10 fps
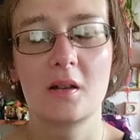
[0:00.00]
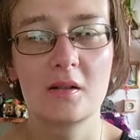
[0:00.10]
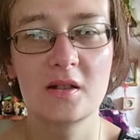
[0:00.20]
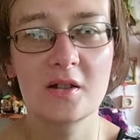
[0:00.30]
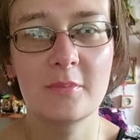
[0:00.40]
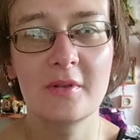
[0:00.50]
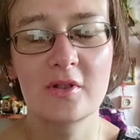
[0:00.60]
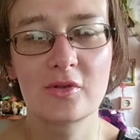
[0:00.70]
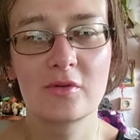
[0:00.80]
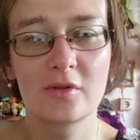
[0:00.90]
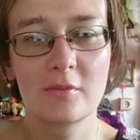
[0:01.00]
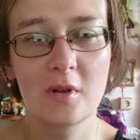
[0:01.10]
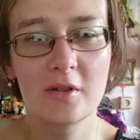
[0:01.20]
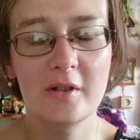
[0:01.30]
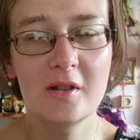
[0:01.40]
Всех приветствую на своем
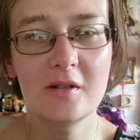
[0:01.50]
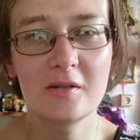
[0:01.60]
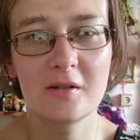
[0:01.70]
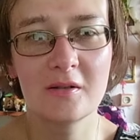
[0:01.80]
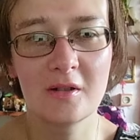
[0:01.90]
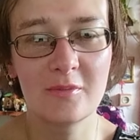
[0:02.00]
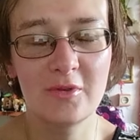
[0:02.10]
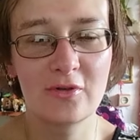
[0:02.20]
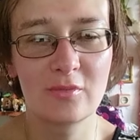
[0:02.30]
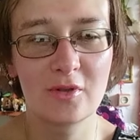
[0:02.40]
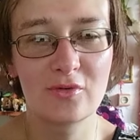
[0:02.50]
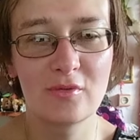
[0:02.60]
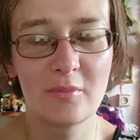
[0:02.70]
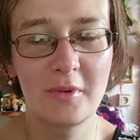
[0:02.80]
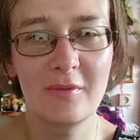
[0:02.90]
канале. Накопились у меня
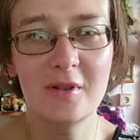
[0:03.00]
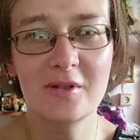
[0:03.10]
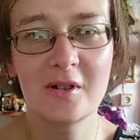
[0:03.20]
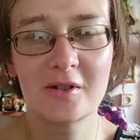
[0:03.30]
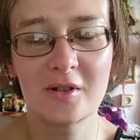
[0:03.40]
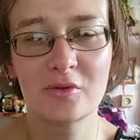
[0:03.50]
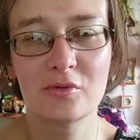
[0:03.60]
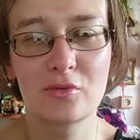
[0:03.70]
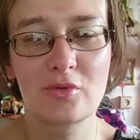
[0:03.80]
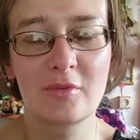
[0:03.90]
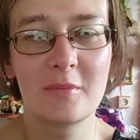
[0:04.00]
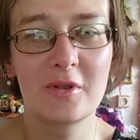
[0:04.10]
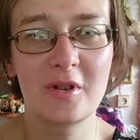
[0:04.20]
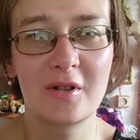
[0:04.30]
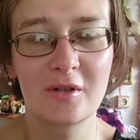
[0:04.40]
снова приветы, хотя кто-то уже в
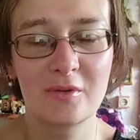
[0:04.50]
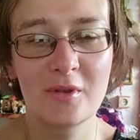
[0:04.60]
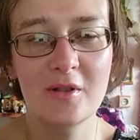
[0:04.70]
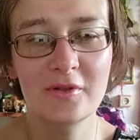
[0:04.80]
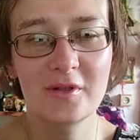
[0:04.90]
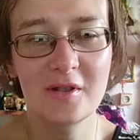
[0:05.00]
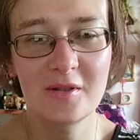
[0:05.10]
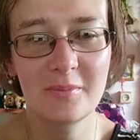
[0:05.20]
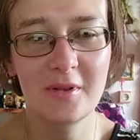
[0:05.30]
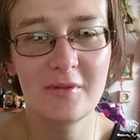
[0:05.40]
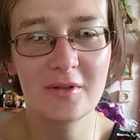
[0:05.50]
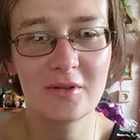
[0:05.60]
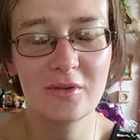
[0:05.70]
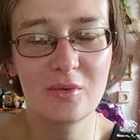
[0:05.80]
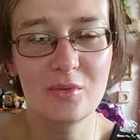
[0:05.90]
комментариях ругался на эти приветы,
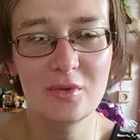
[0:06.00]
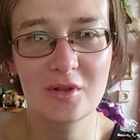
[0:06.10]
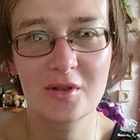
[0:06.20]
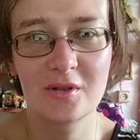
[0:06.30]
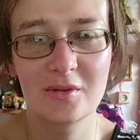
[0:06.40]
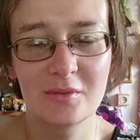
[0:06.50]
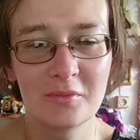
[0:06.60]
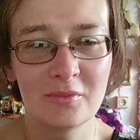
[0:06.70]
но ну, если